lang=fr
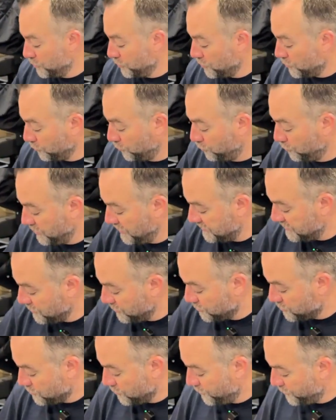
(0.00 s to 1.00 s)
dans tous les
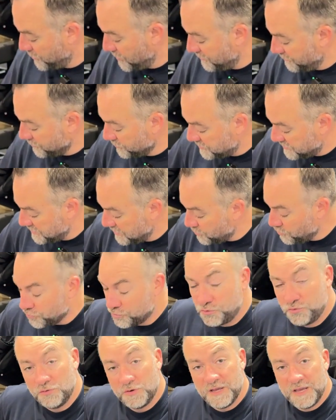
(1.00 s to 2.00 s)
sens, qu'on peut avancer,
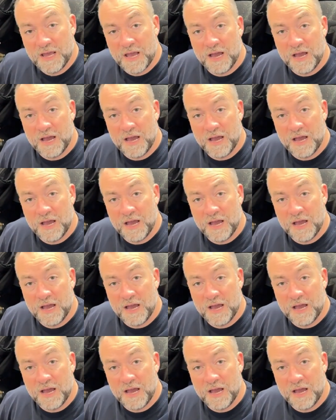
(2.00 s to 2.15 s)
reculer,